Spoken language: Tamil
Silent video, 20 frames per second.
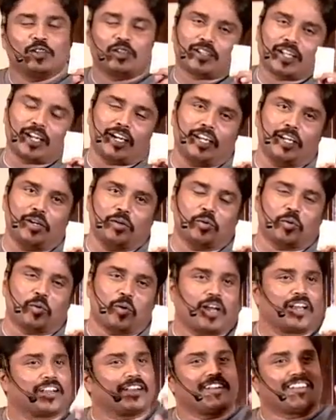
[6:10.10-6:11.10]
தனி
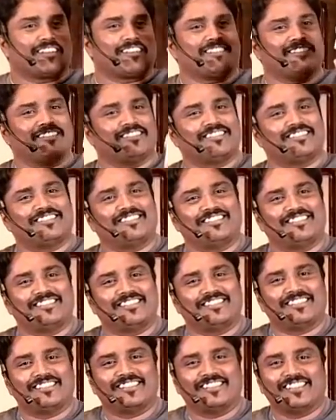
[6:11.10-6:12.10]
நூறுரூவாயாக தான் இருக்கும்
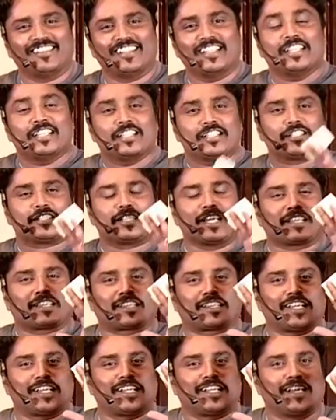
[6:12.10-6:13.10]

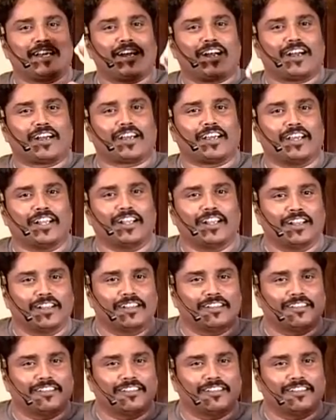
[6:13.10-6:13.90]
செத்ததே ஆகில்